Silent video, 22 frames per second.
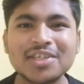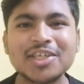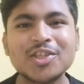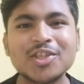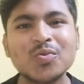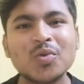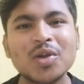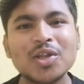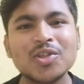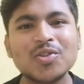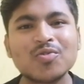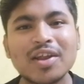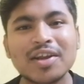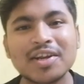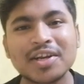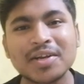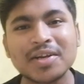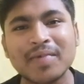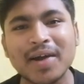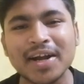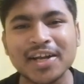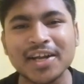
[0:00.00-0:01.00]
করে কিছু তুলে তুলে
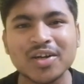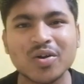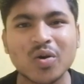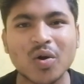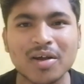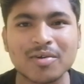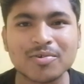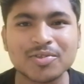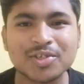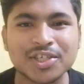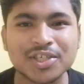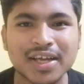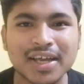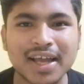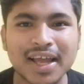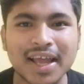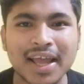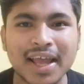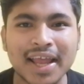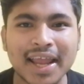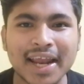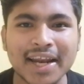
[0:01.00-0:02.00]
রিব্র্যান্ডিং করা হচ্ছে
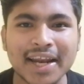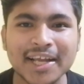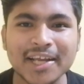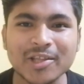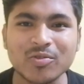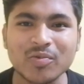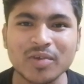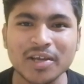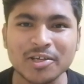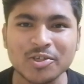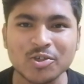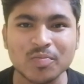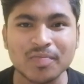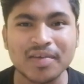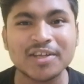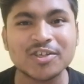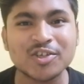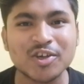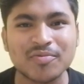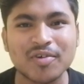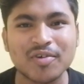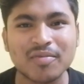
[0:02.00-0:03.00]
এর কিন্তু কিছু
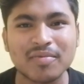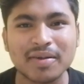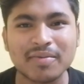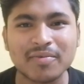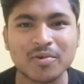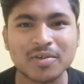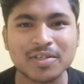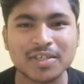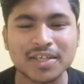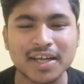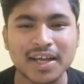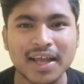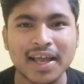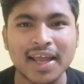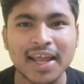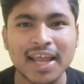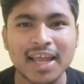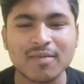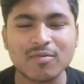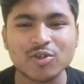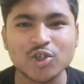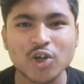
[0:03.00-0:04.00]
মেজর প্রবলেম রয়েছে
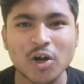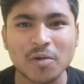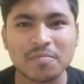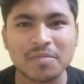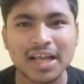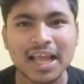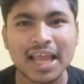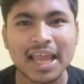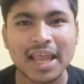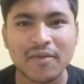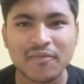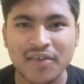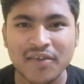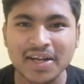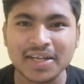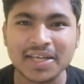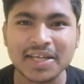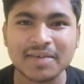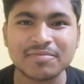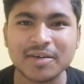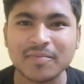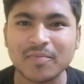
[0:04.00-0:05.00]
এবং সব থেকে
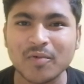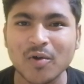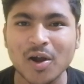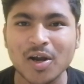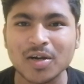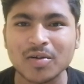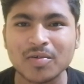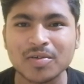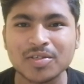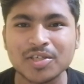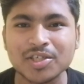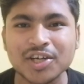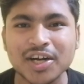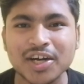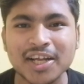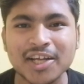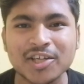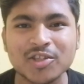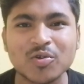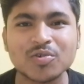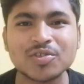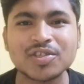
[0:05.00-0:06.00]
এফেক্টিভ যে পয়েন্ট রয়েছে
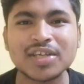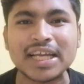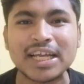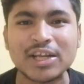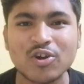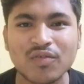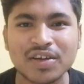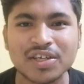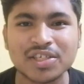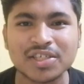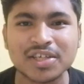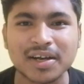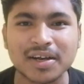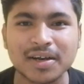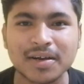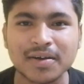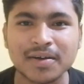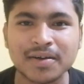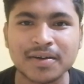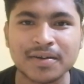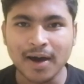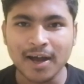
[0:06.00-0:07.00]
সেটা কিন্তু হচ্ছে ইনোভেশন
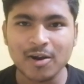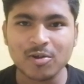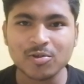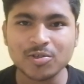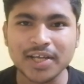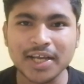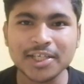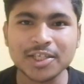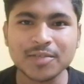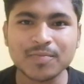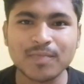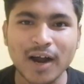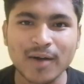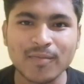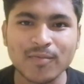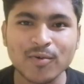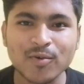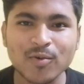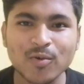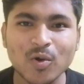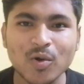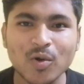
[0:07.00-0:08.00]
মানে হচ্ছে এই স্মার্টফোন
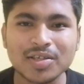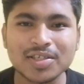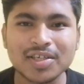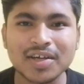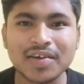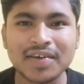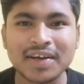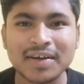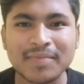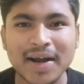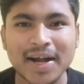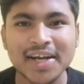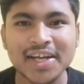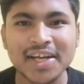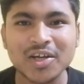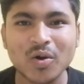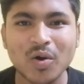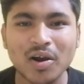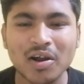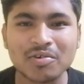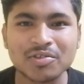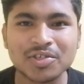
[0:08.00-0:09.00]
স্মার্টফোনগুলোকে যে রিব্র্যান্ডিং
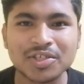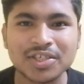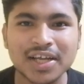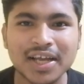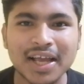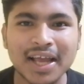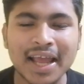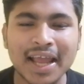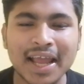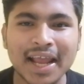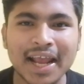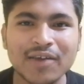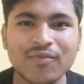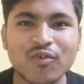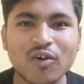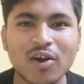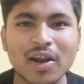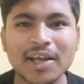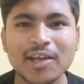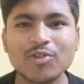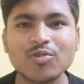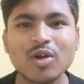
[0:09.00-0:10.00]
করা হচ্ছে এর
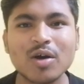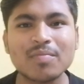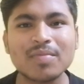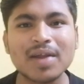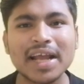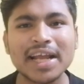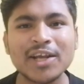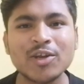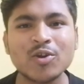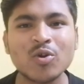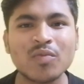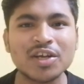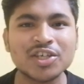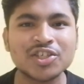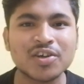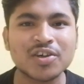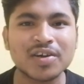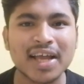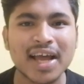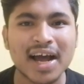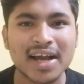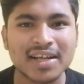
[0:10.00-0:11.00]
ফলে কিন্তু আমরা
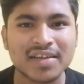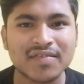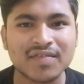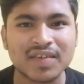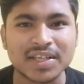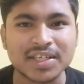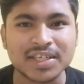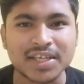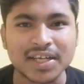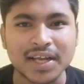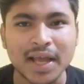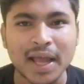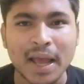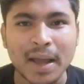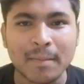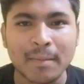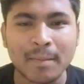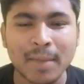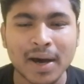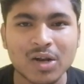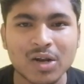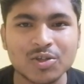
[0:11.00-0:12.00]
ইনোভেশনকে হারিয়ে ফেলছি
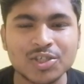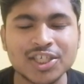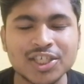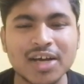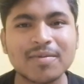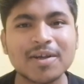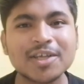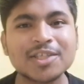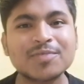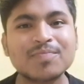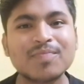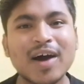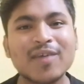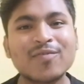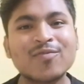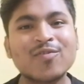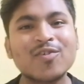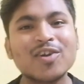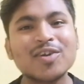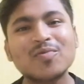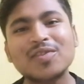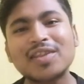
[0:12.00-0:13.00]
মানে হচ্ছে আমরা
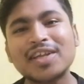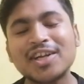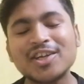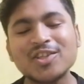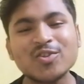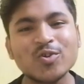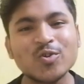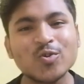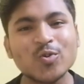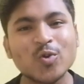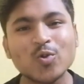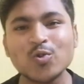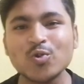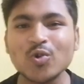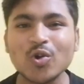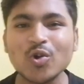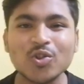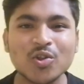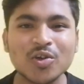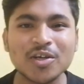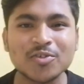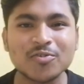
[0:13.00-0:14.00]
স্মার্টফোনের মধ্যে কিন্তু
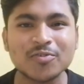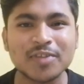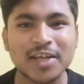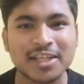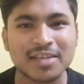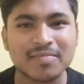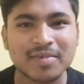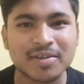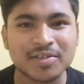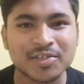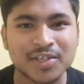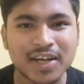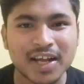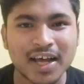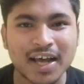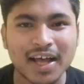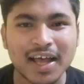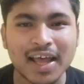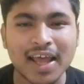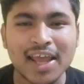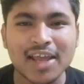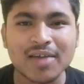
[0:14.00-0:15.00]
নতুনত্ব কিছু দেখতে পাচ্ছি
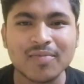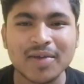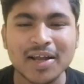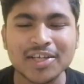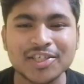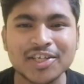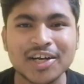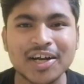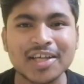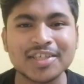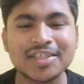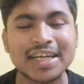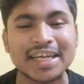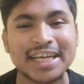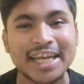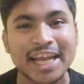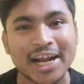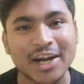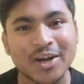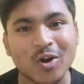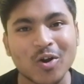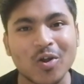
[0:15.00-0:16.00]
না এবং এছাড়া যে
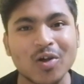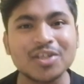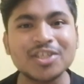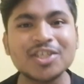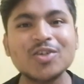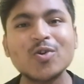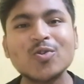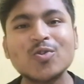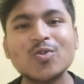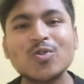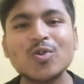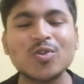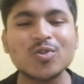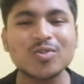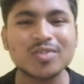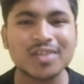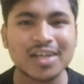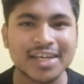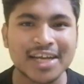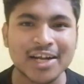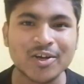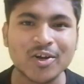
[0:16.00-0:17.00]
টেকনোলজি নতুন
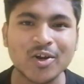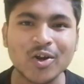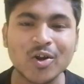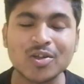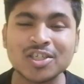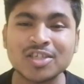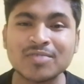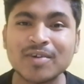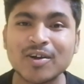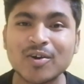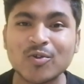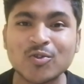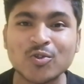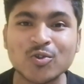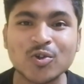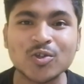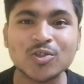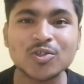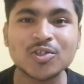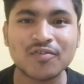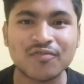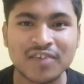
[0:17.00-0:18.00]
নতুন যে টেকনোলজি বা
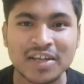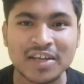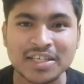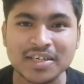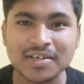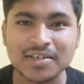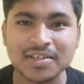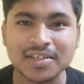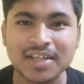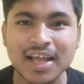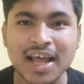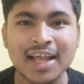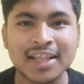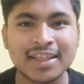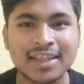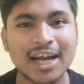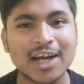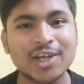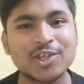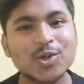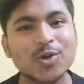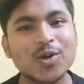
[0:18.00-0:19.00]
নতুন নতুন যে ফিচার্স
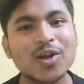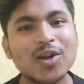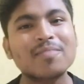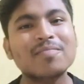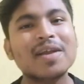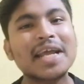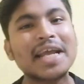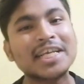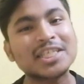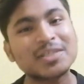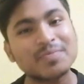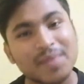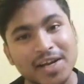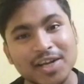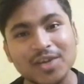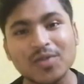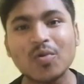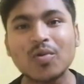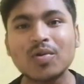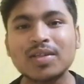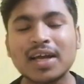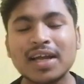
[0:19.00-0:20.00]
তার জন্য আমরা
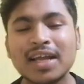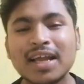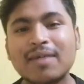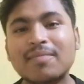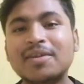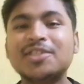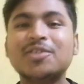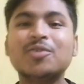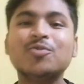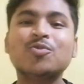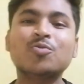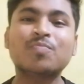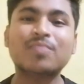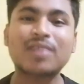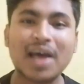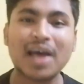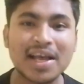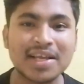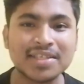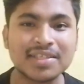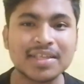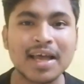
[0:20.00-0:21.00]
এক্সপেক্ট করে থাকি আমরা যেহেতু
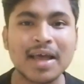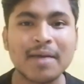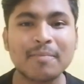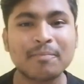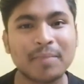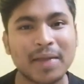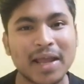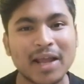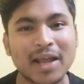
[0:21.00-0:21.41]
প্রাইস